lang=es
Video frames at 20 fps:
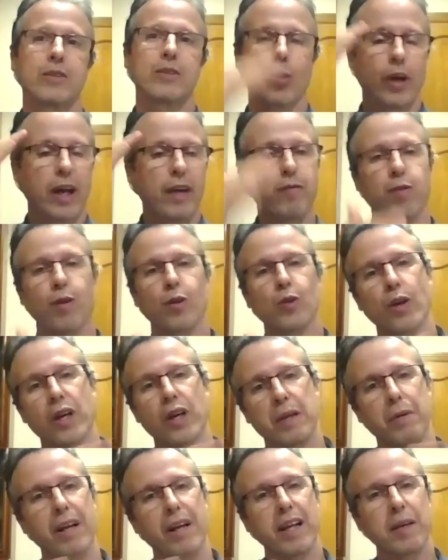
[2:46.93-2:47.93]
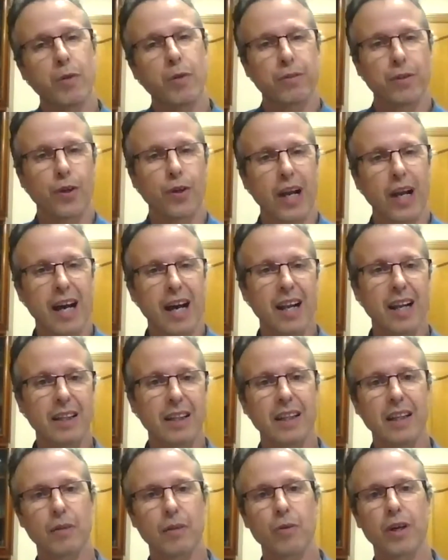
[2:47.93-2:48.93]
toqué fondo a nivel emocional,
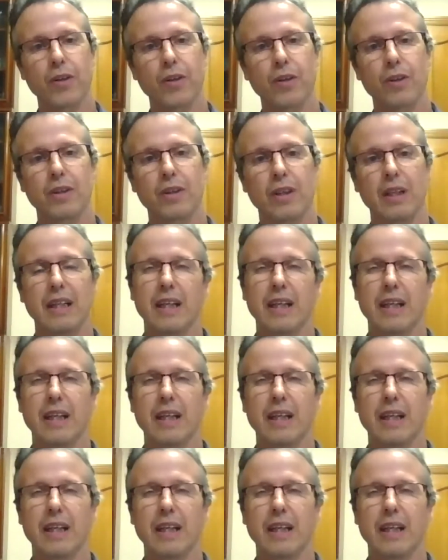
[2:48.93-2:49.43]
¿de acuerdo?